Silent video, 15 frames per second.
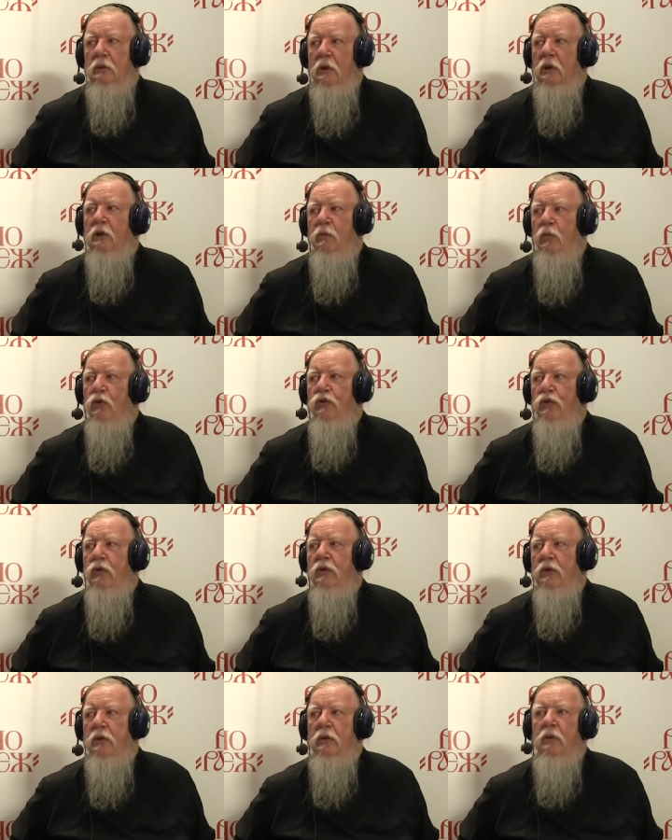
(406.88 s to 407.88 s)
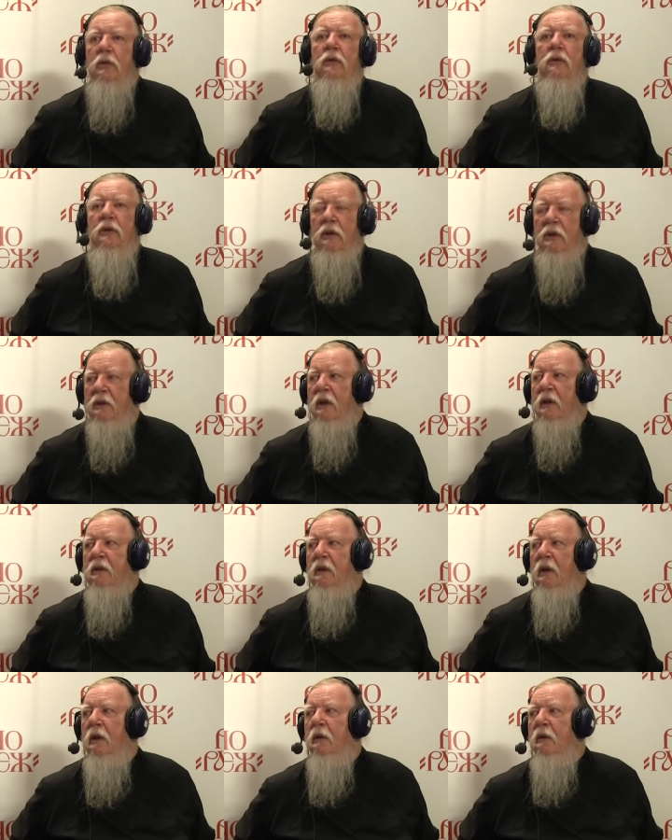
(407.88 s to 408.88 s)
и спущусь э, из
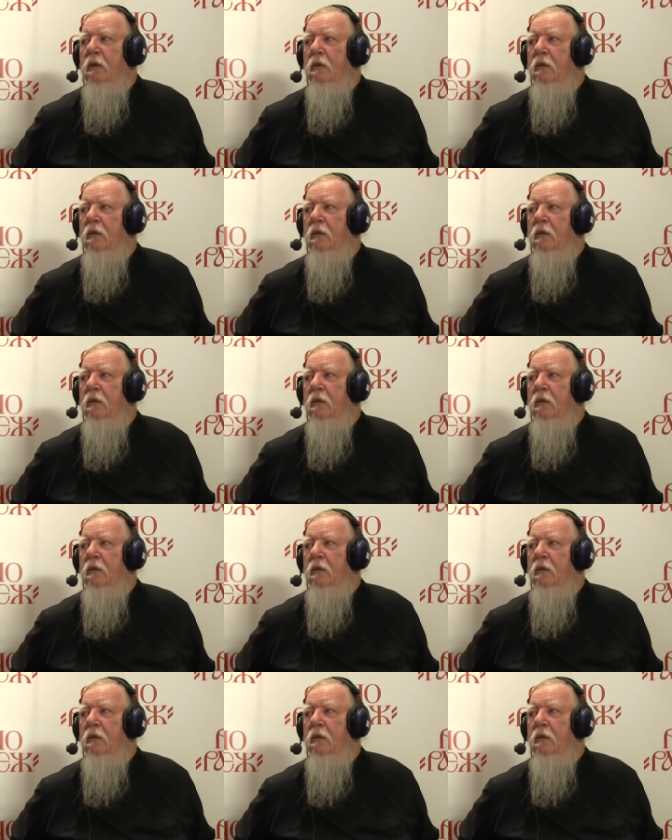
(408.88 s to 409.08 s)
окна.